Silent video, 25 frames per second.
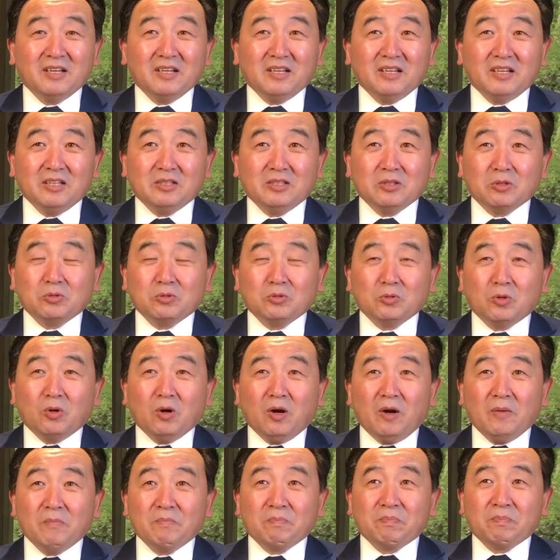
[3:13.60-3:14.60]
也就是
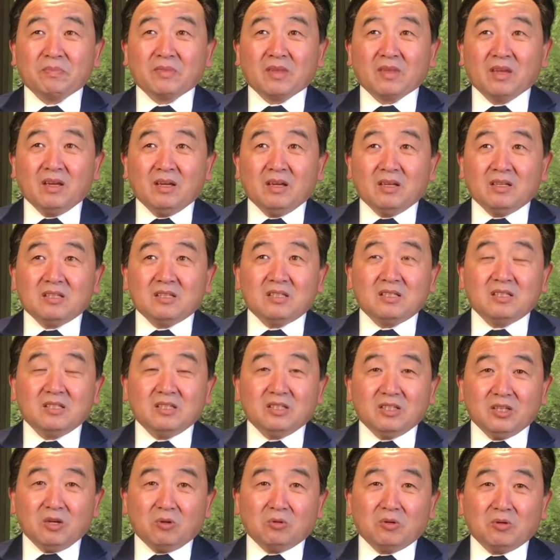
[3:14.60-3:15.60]
说，
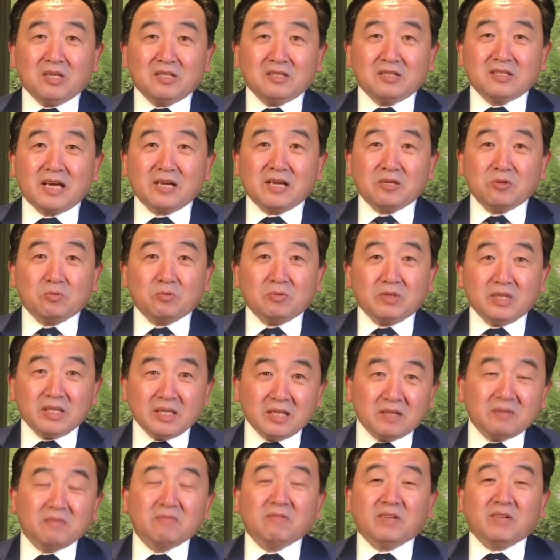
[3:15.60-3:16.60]
是有人在用
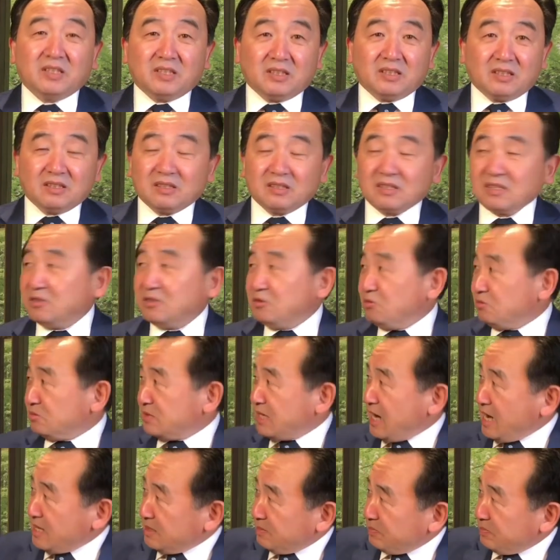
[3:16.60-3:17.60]
英文用
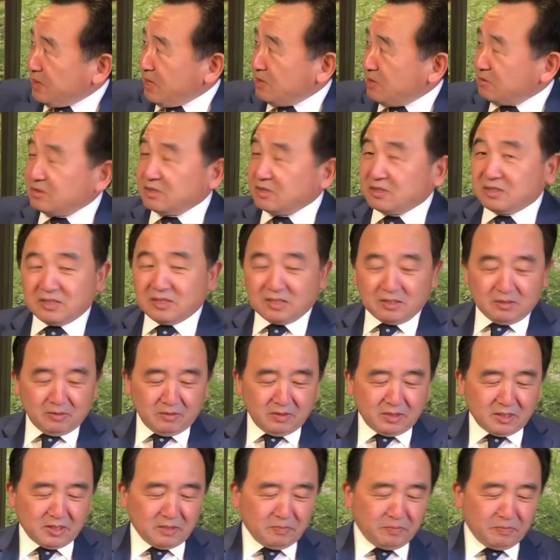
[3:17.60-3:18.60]
这样的标志，是
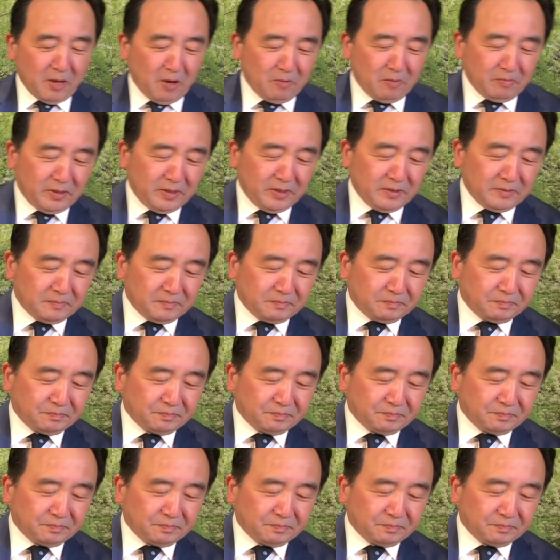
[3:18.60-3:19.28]
是表明。